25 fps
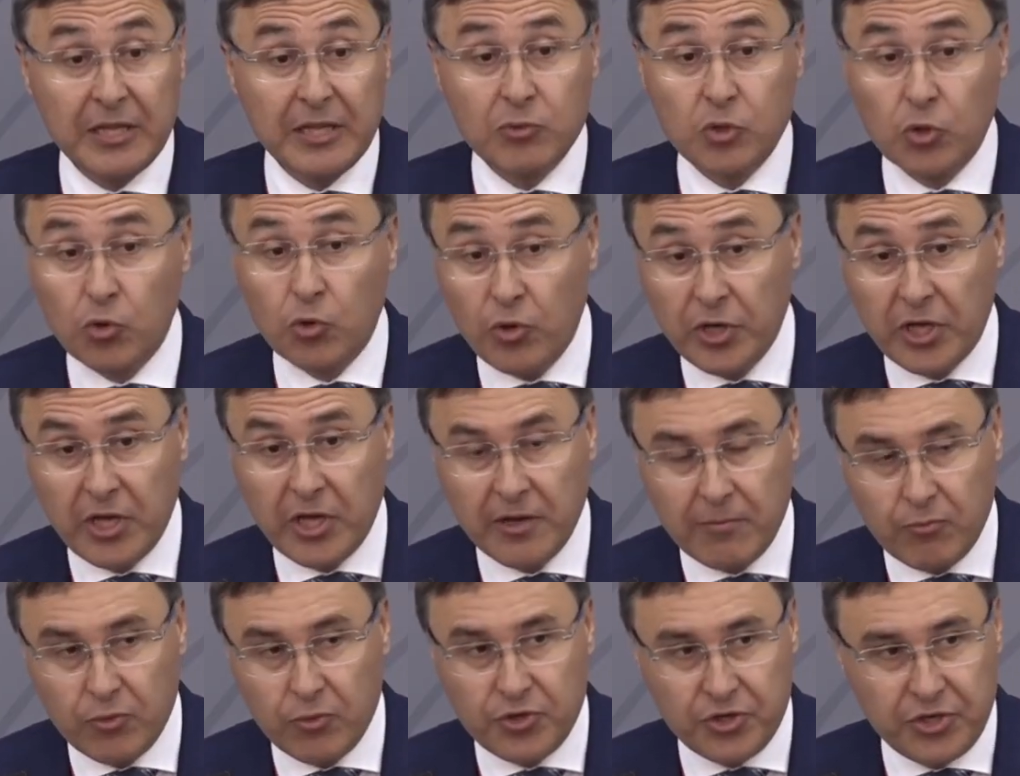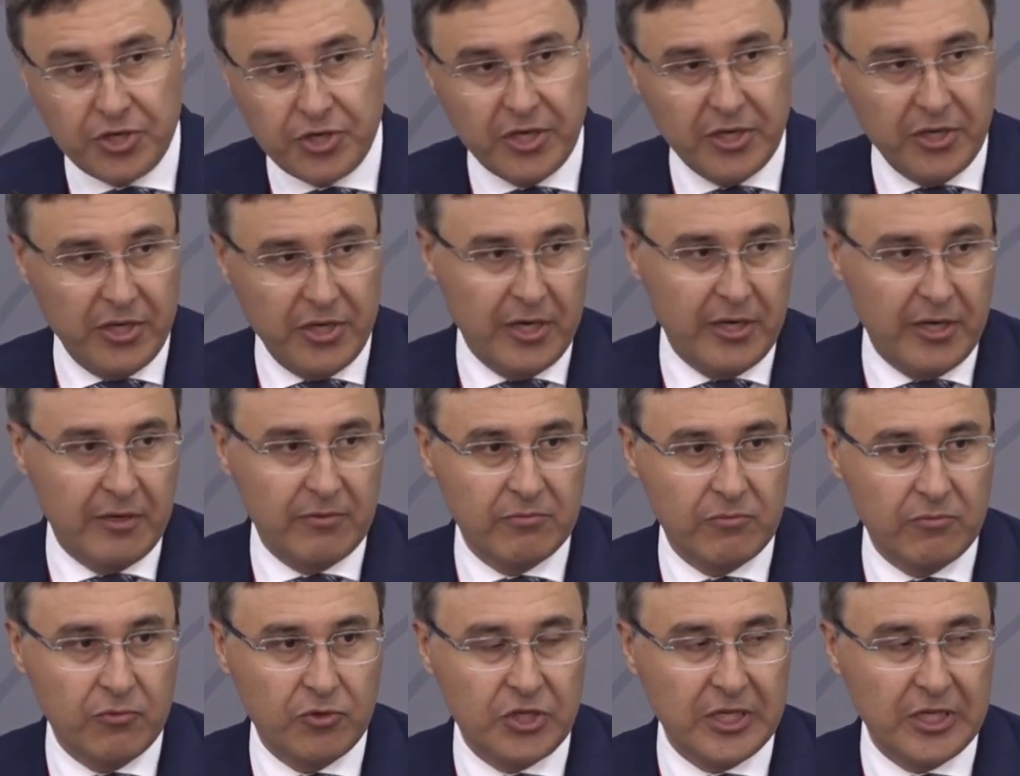При этом сроки обучения.
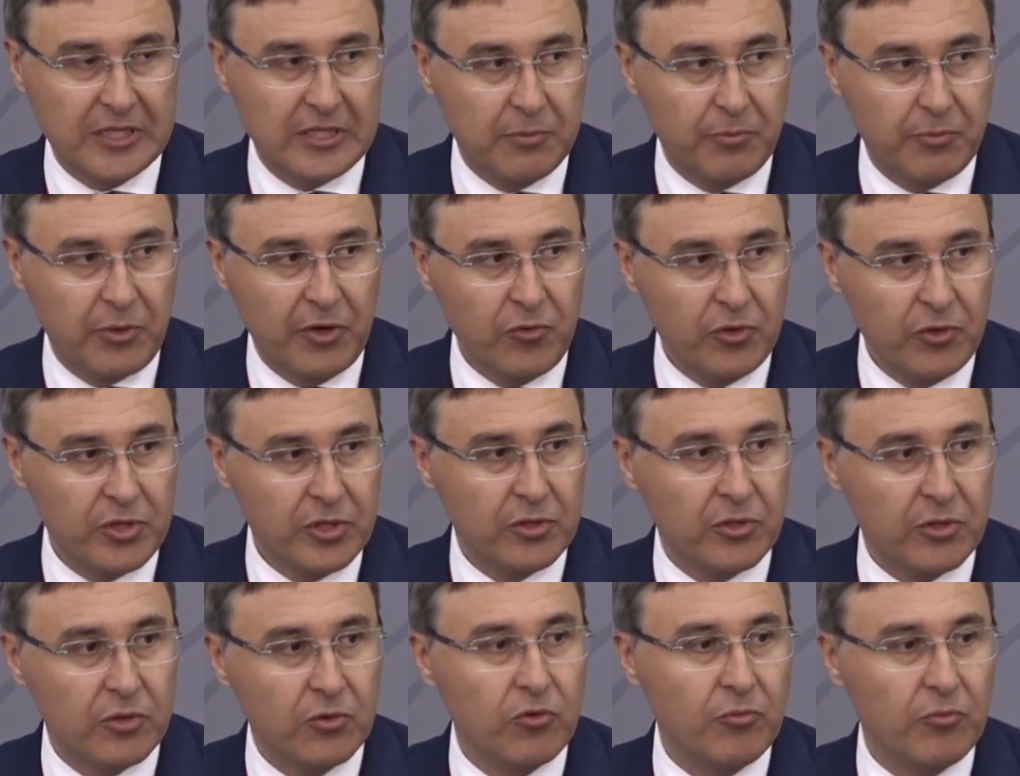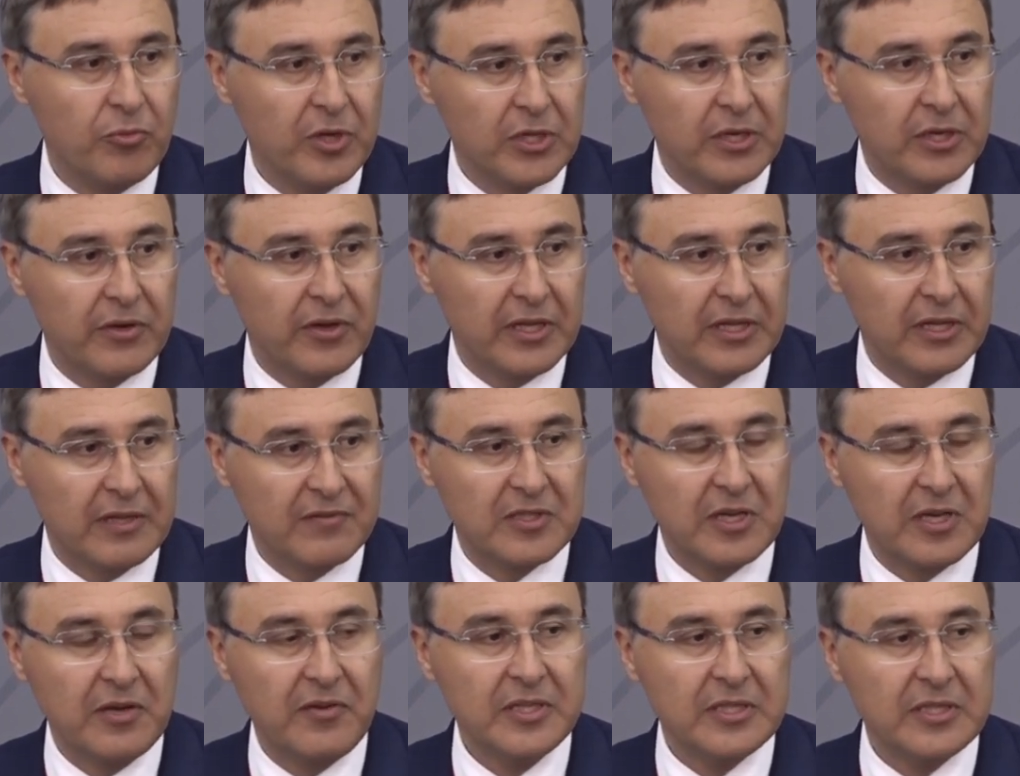Часто приводят аргумент, говорят, а
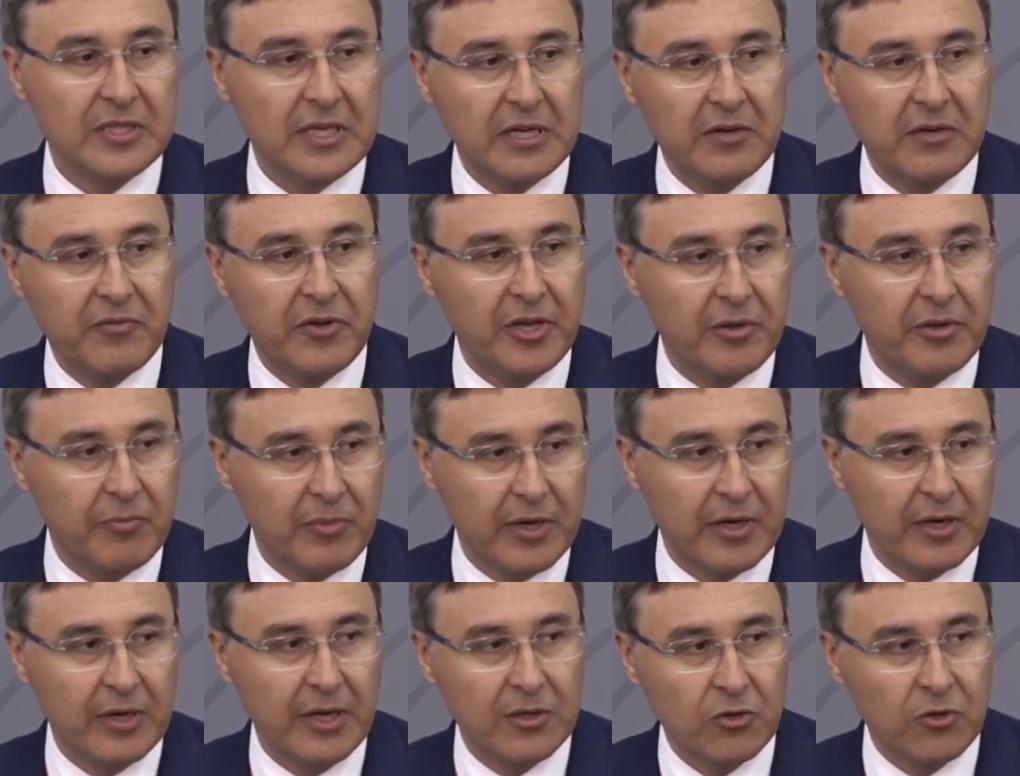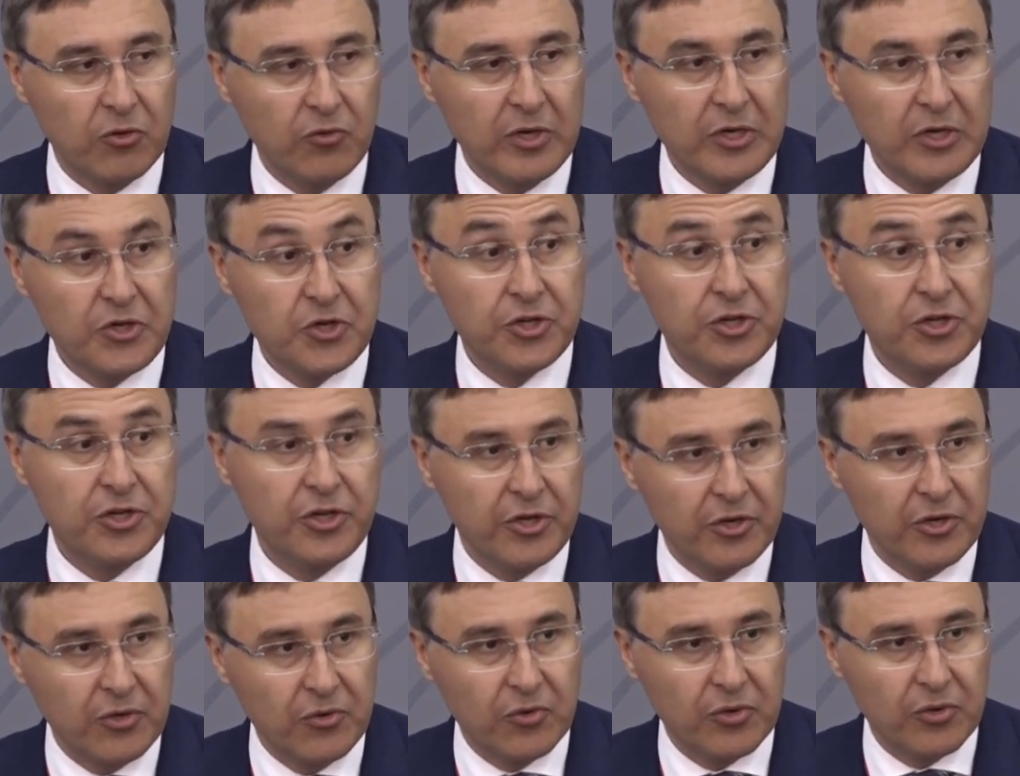в советское время готовили
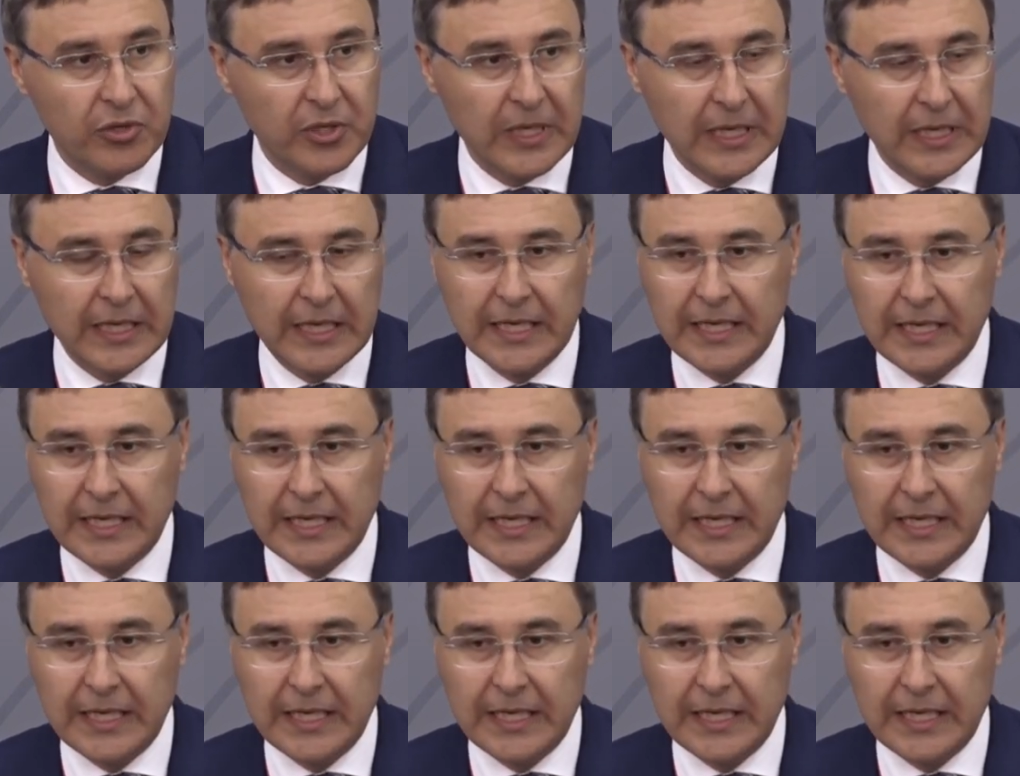4 года.